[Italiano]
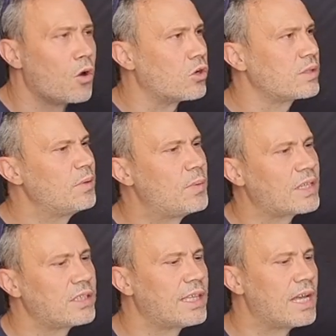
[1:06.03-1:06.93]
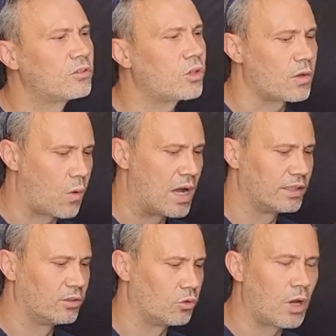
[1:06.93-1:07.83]
Cosa mi piace tanto che
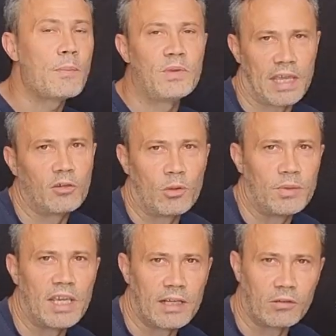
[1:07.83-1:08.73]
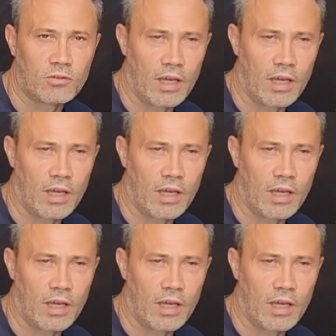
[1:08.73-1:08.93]
quando è pieno è pieno,